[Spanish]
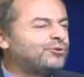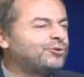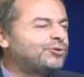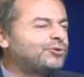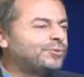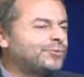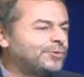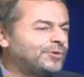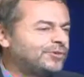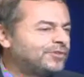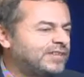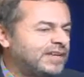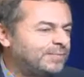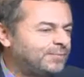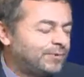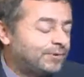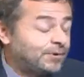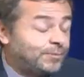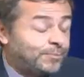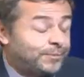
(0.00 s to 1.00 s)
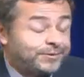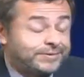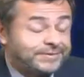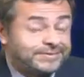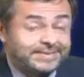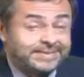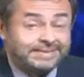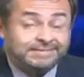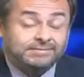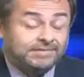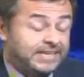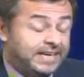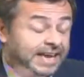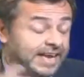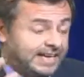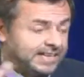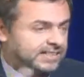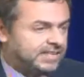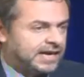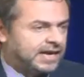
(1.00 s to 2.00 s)
conocemos, como no
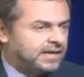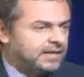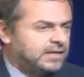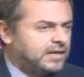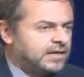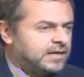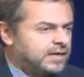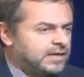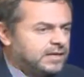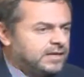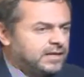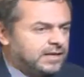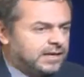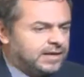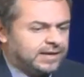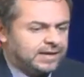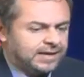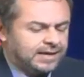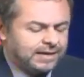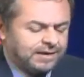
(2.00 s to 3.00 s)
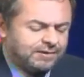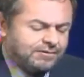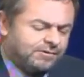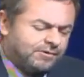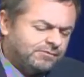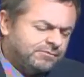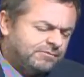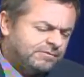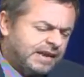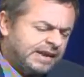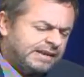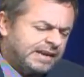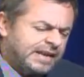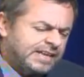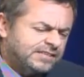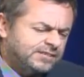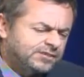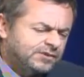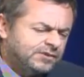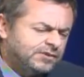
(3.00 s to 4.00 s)
Chilectra, eh, con una
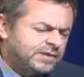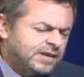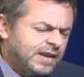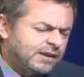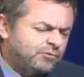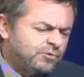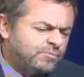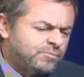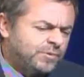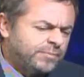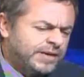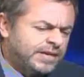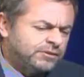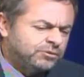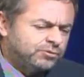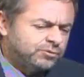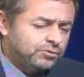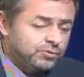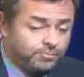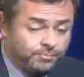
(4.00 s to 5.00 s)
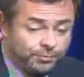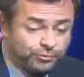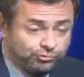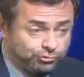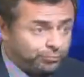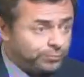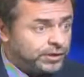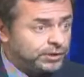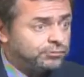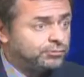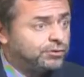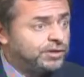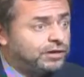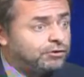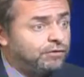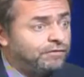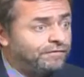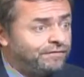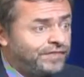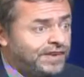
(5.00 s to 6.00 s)
relación en algún momento, por supuesto, de
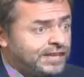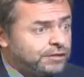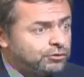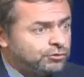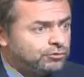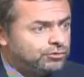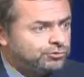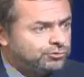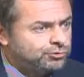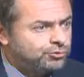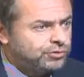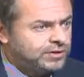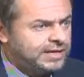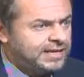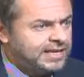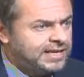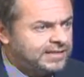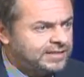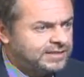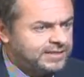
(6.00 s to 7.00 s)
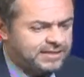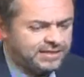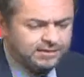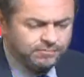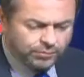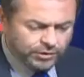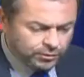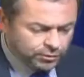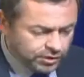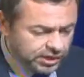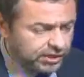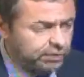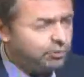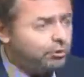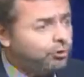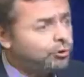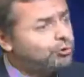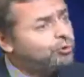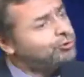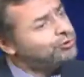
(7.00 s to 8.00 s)
conflicto con sus clientes. Bueno, creó los
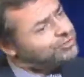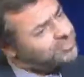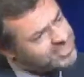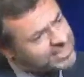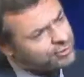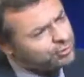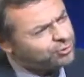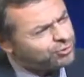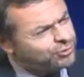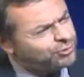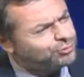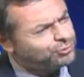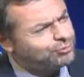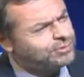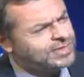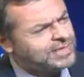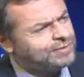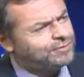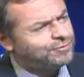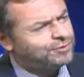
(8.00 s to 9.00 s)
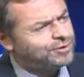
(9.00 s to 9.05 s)
consejos consultivos